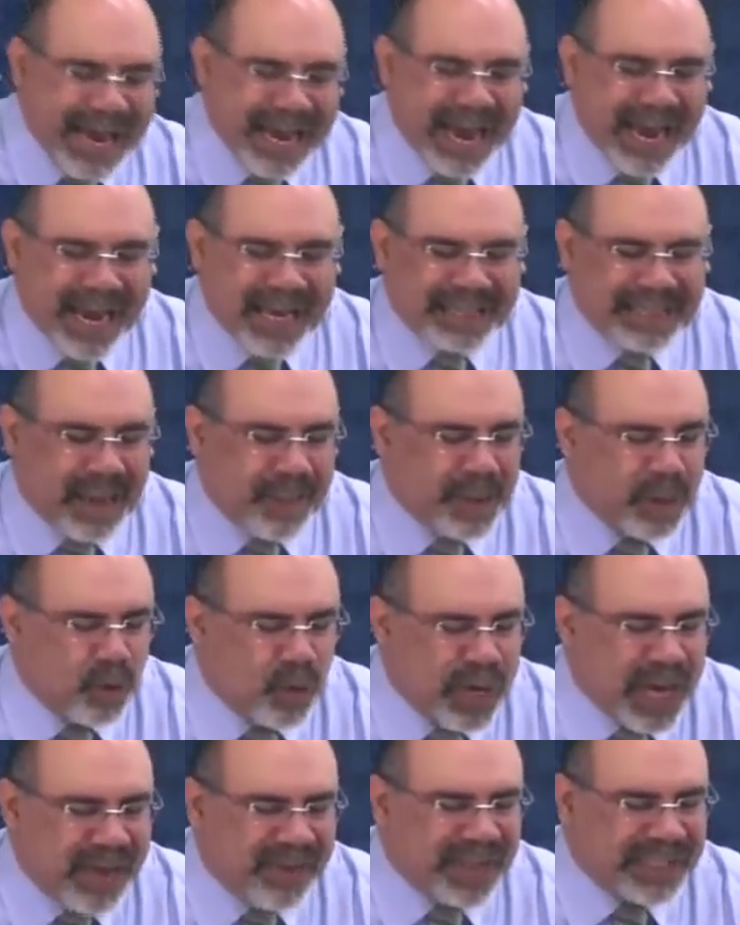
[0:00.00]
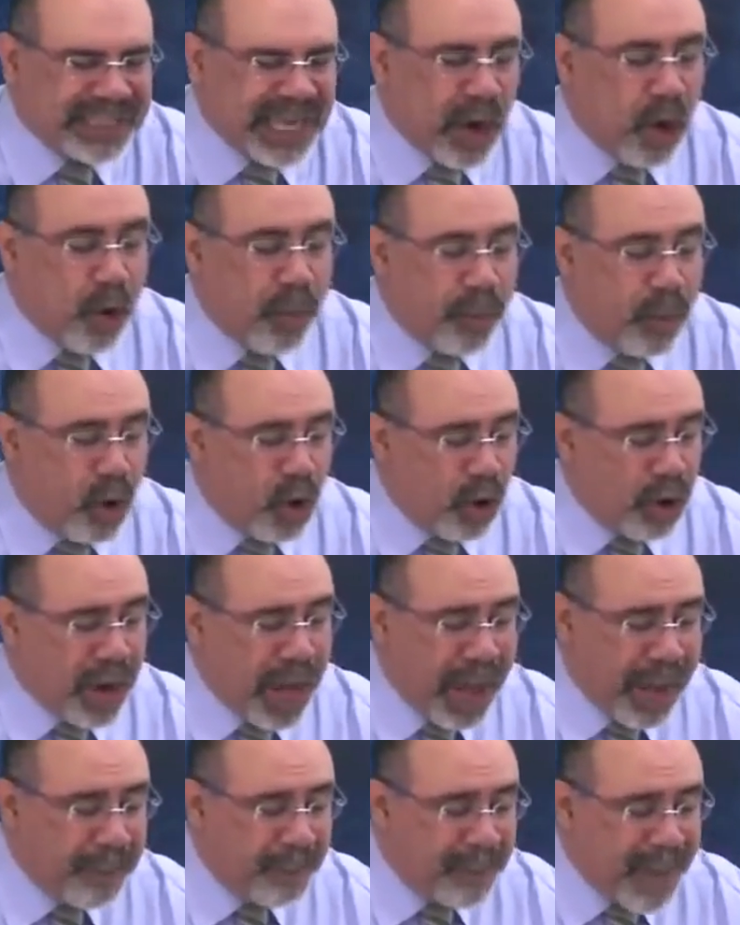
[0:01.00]
Era la sabiduría de
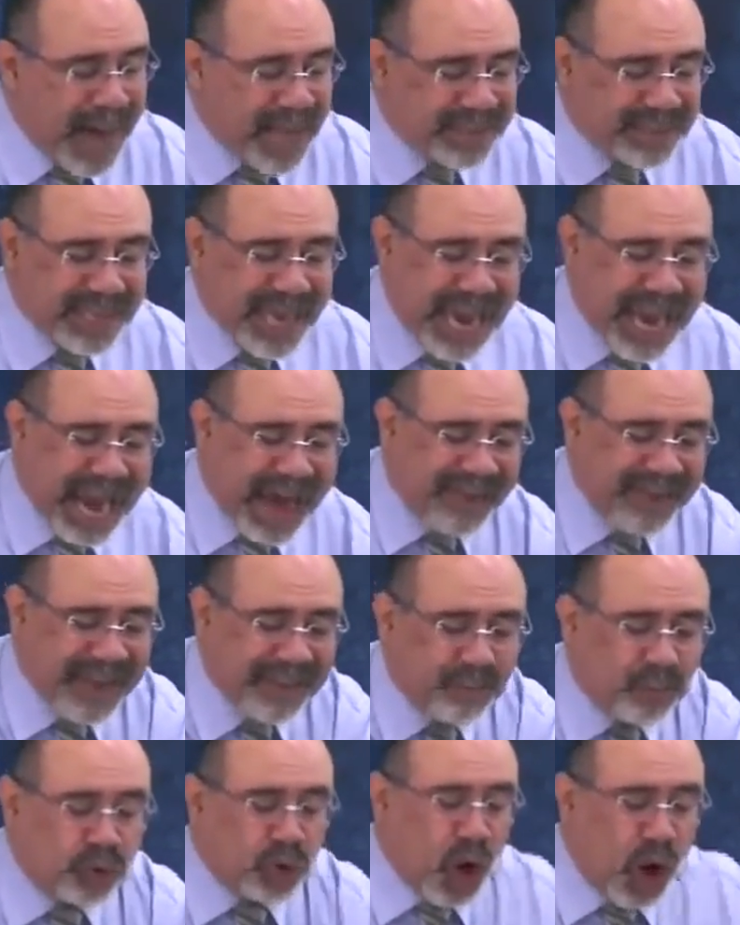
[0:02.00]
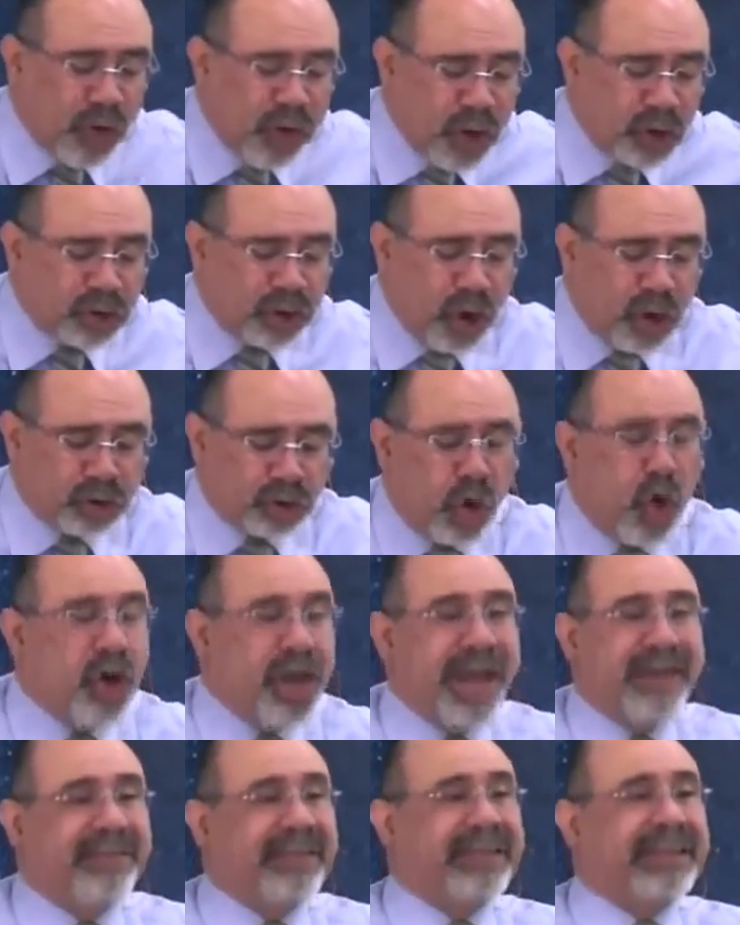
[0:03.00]
Salomón más que la de todos los
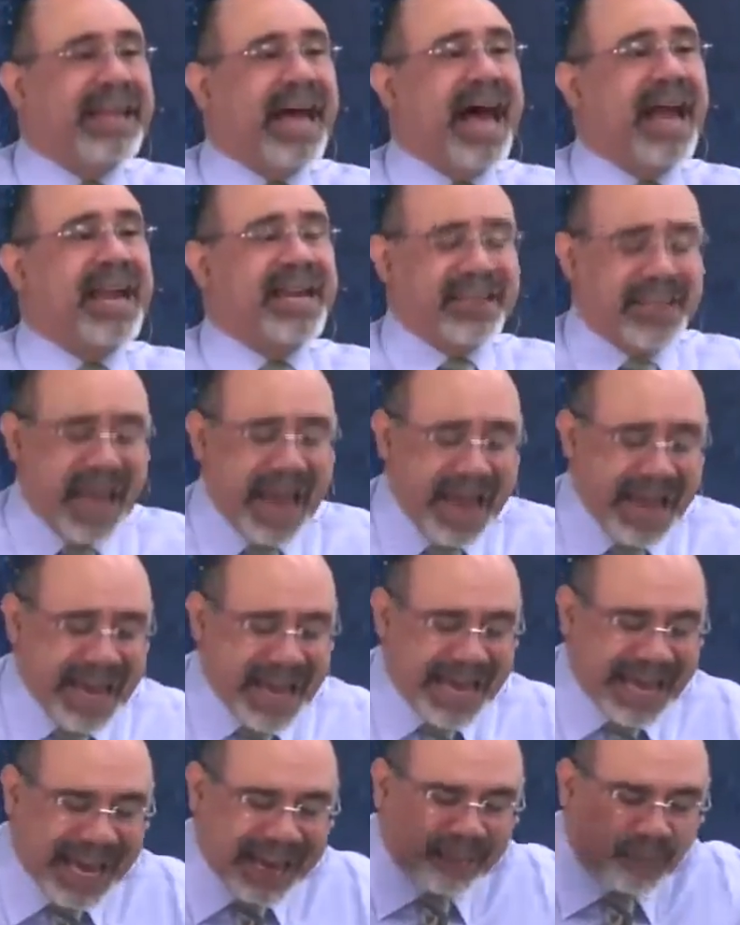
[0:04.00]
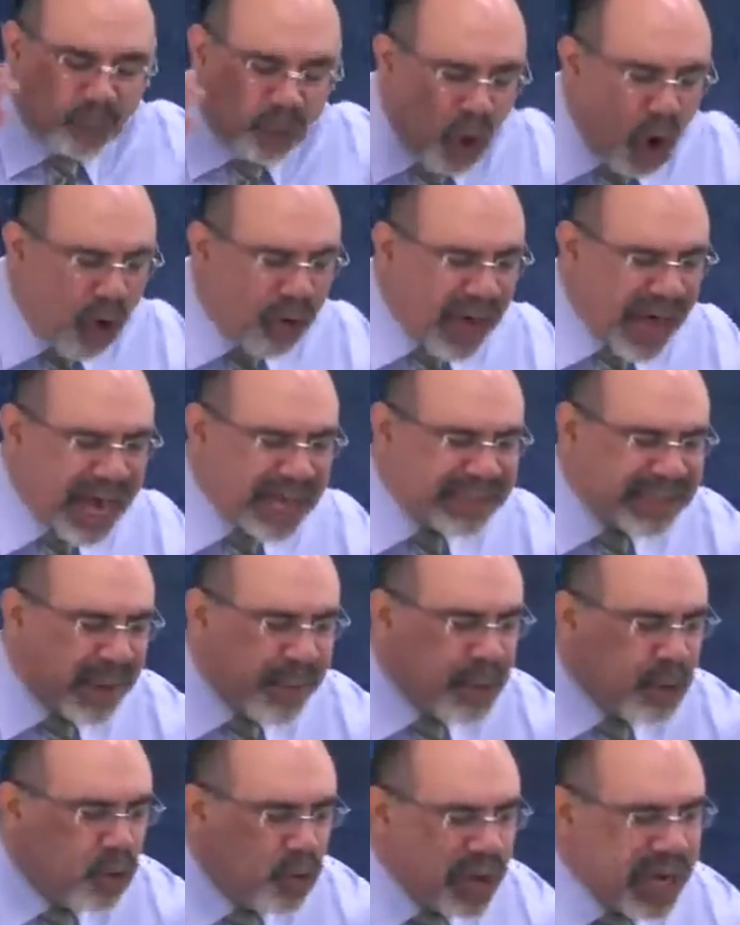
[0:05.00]
orientales y que toda
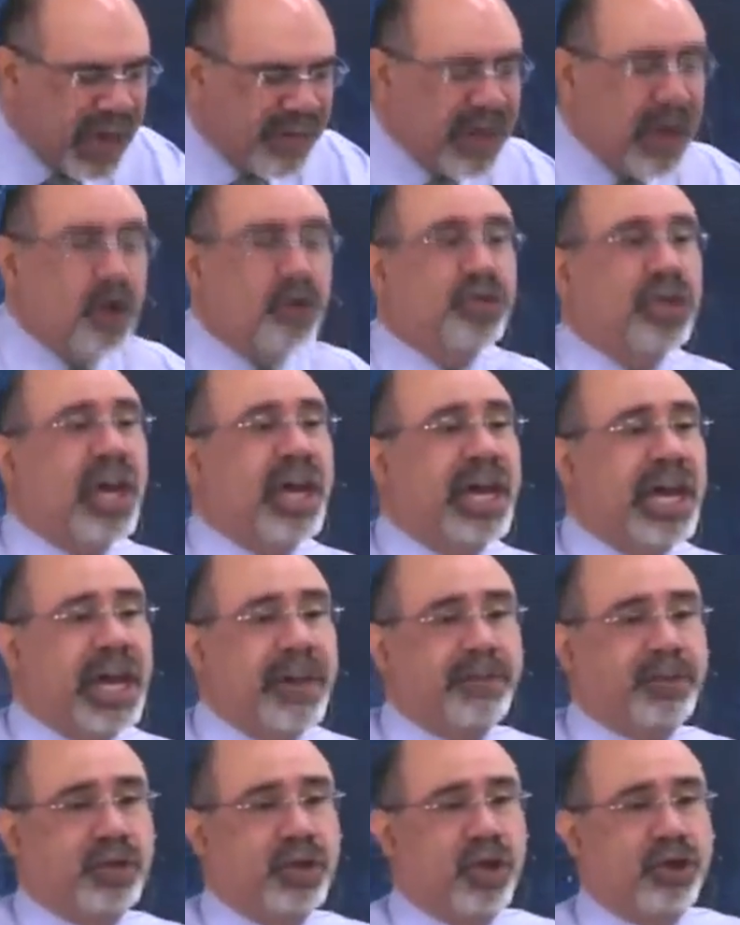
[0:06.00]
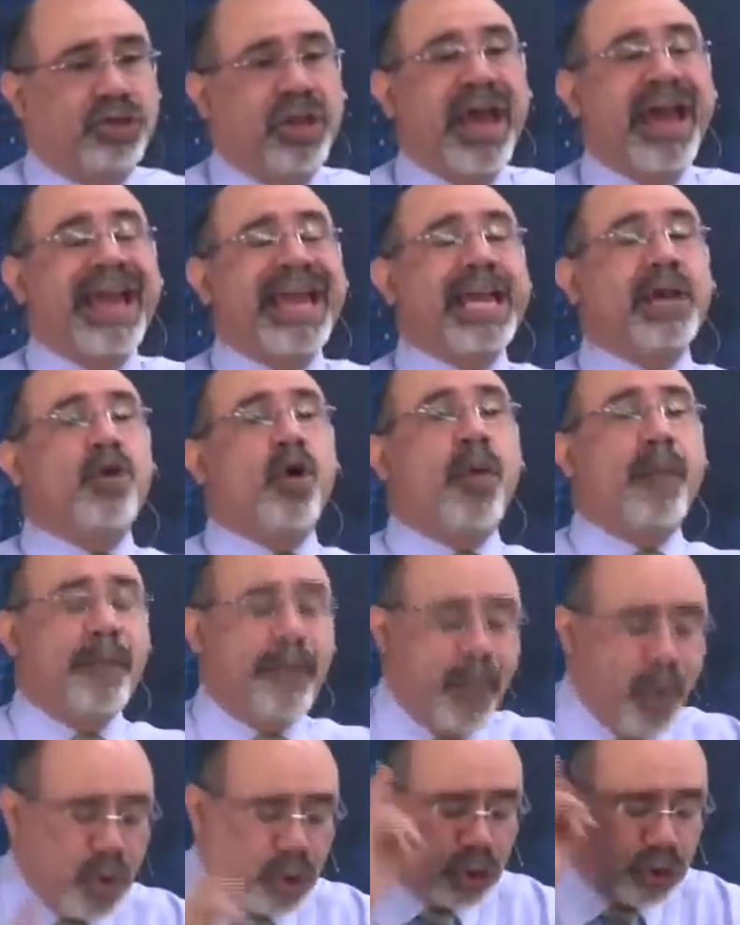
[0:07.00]
la sabiduría de los egipcios, y
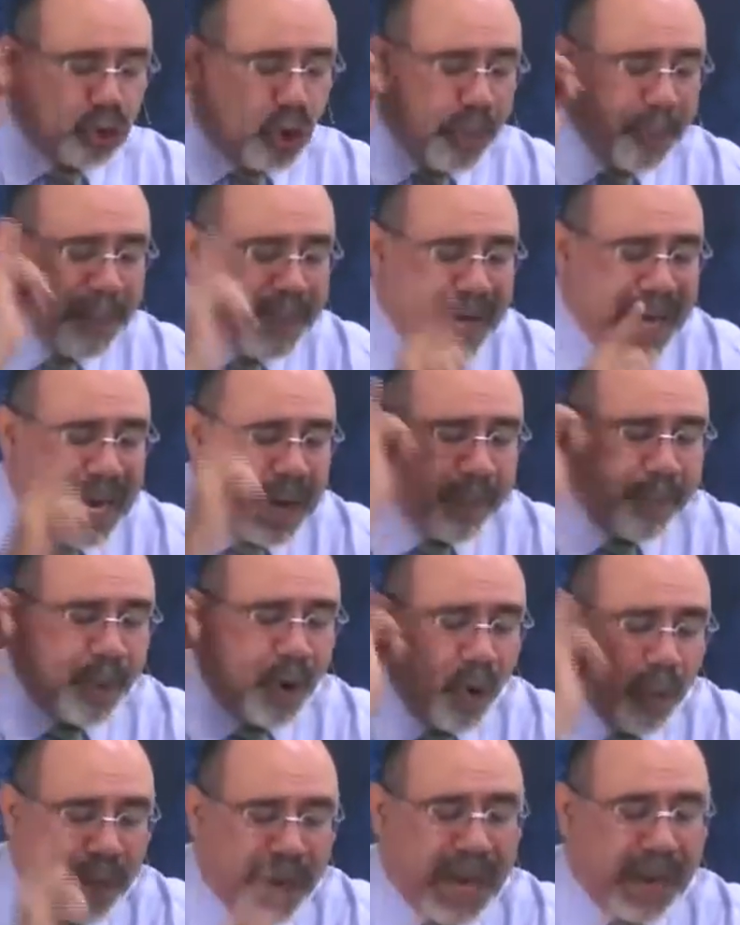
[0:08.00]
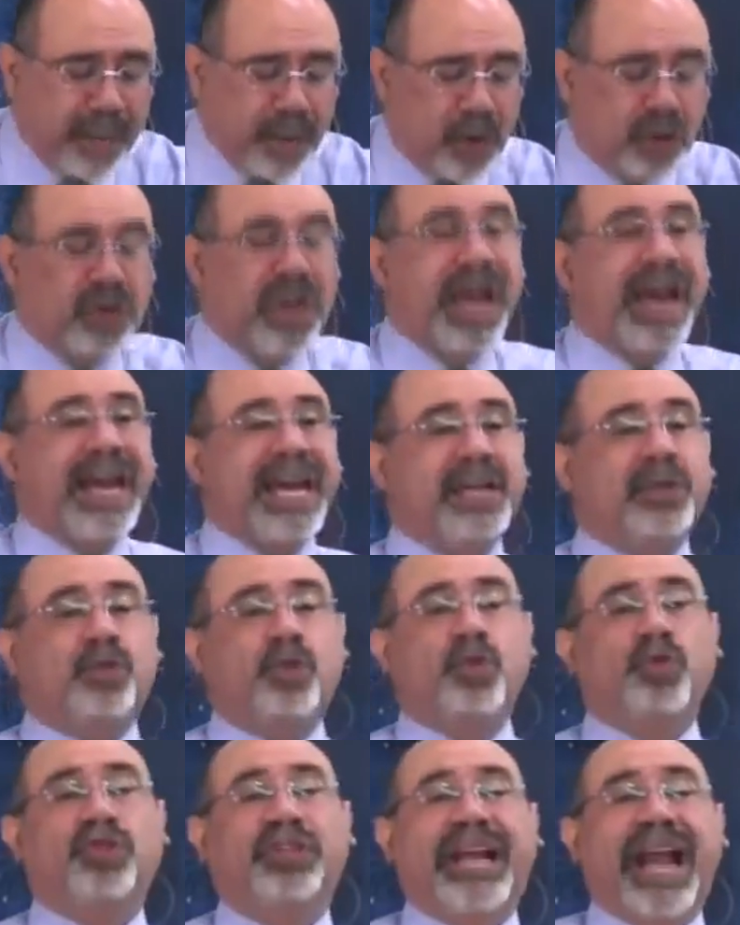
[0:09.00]
compuso mil proverbios
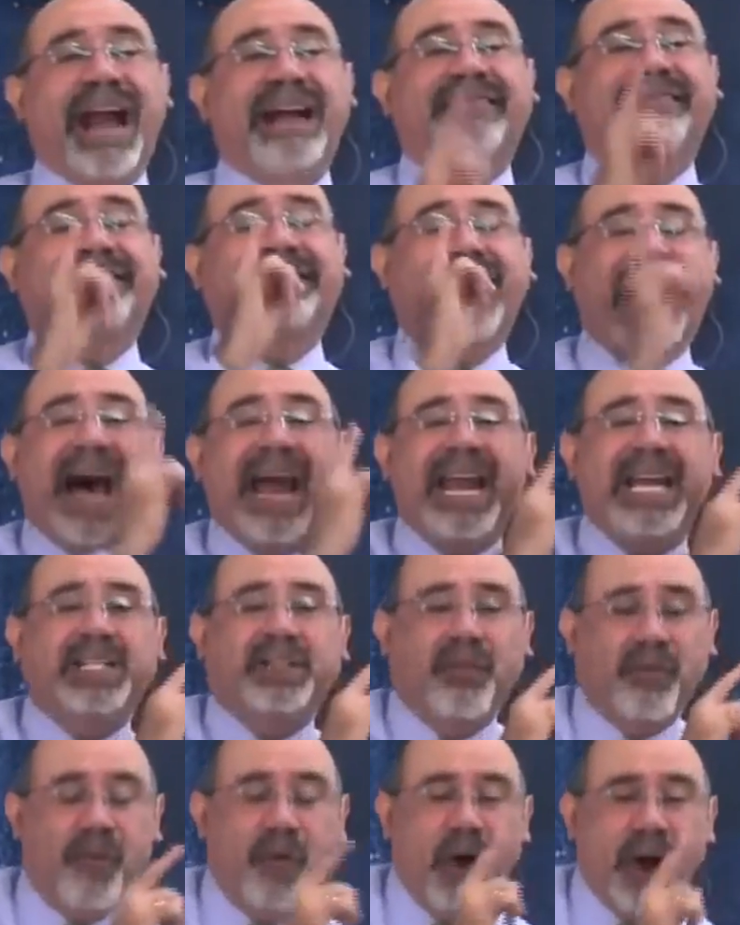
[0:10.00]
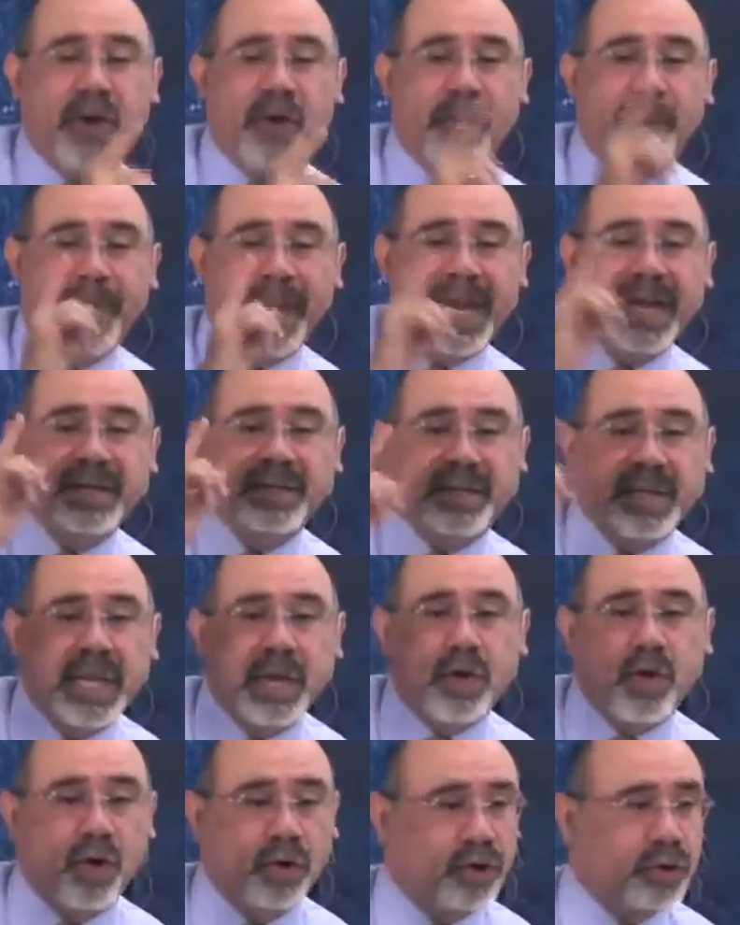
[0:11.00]
y sus cantares fueron mil
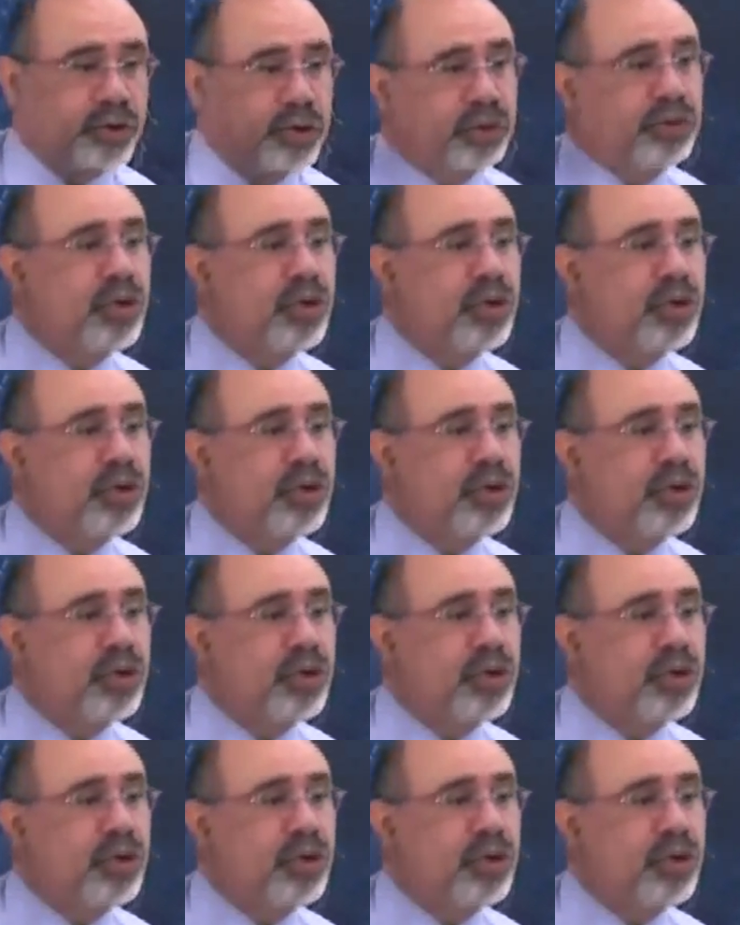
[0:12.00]
cinco.